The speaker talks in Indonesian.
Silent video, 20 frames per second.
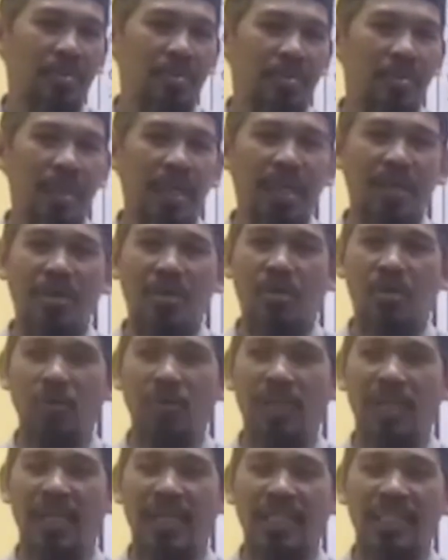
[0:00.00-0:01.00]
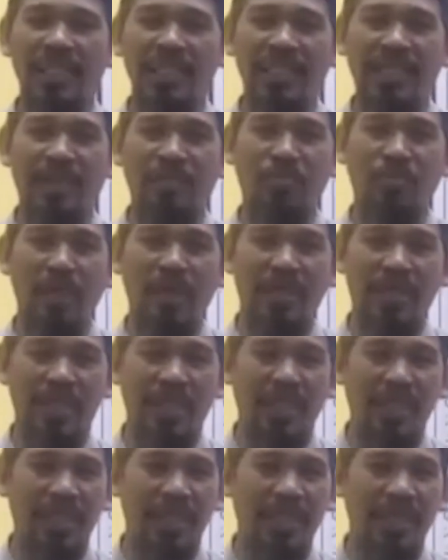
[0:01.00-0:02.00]
Takut gajinya bulan
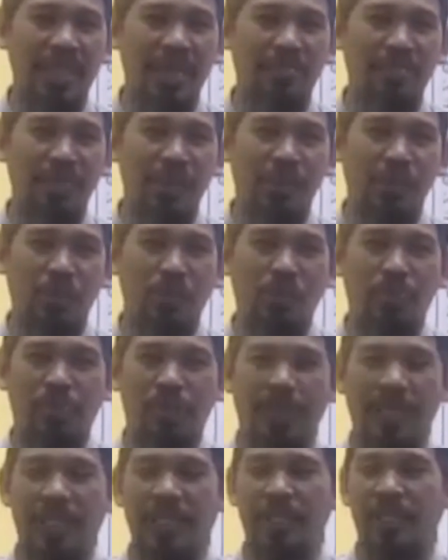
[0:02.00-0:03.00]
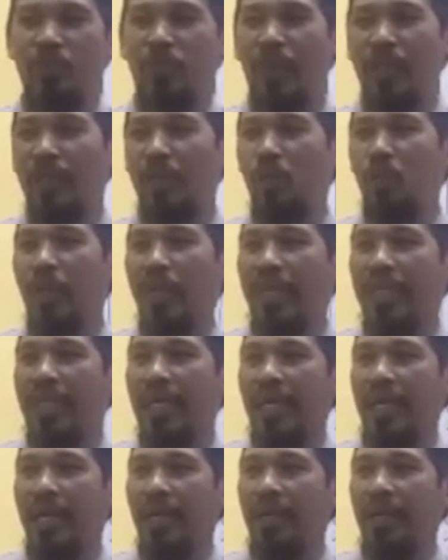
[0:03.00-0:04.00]
ini tidak mencukupi kehidupan
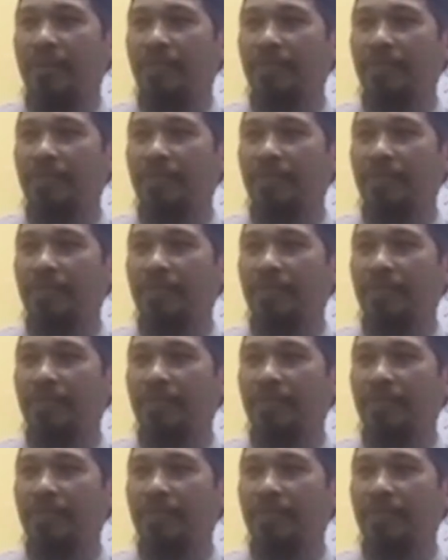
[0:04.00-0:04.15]
keluarga.